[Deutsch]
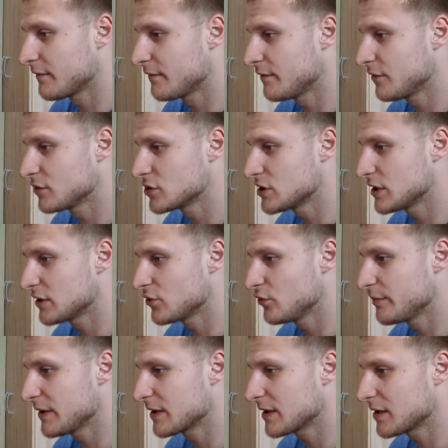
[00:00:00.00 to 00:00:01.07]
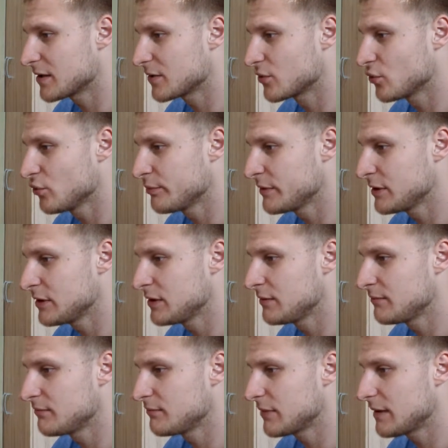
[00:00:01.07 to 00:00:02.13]
Klunschle, Kübertrank, Rübel,
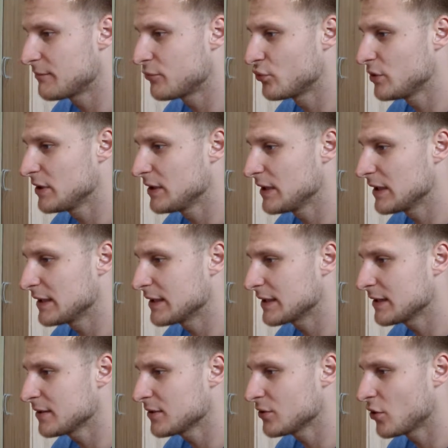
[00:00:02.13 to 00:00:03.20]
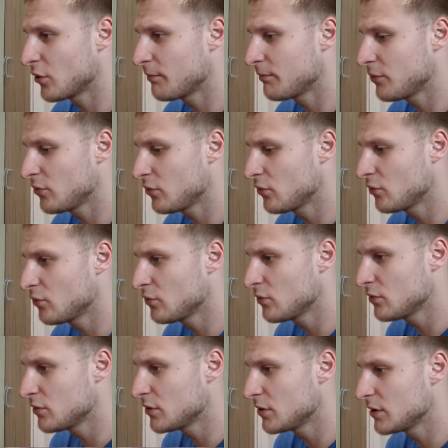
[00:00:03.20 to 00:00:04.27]
Pambuli, Gladianti, Hopplo,
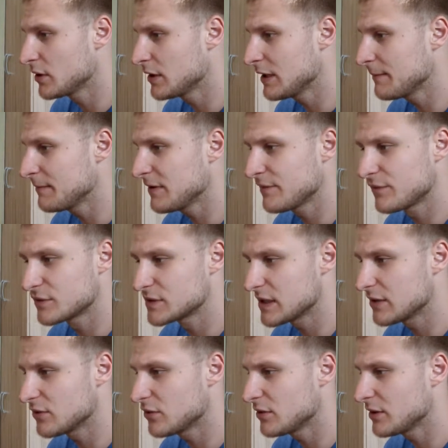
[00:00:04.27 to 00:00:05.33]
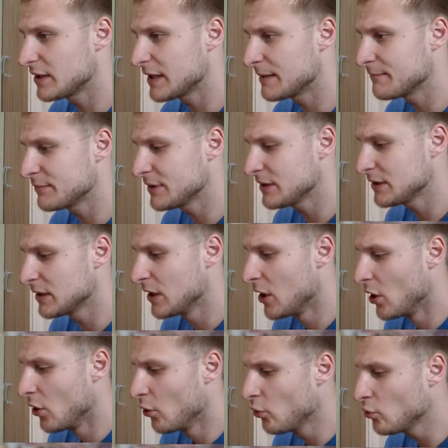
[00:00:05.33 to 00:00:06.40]
Klepti, Fuchs, Ennold, Lambi,
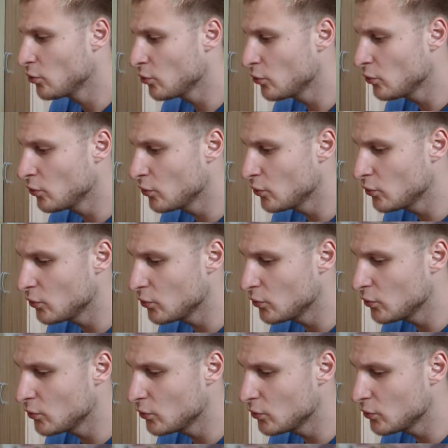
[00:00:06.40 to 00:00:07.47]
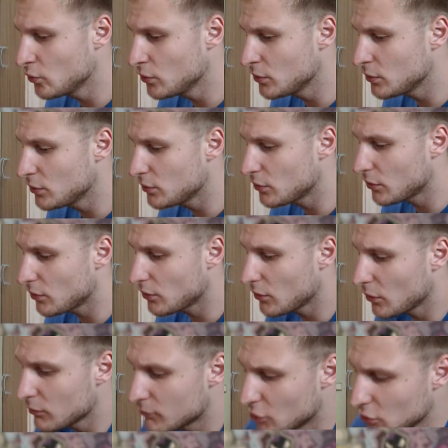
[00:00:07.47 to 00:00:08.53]
Huhu
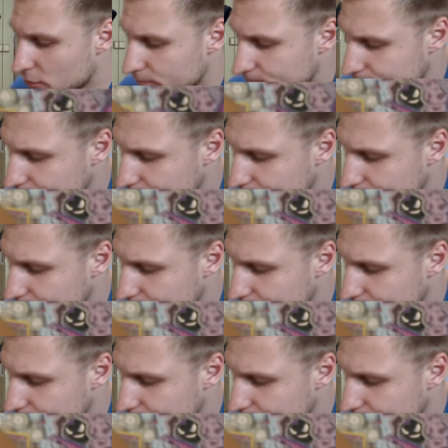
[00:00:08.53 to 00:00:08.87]
und Müll.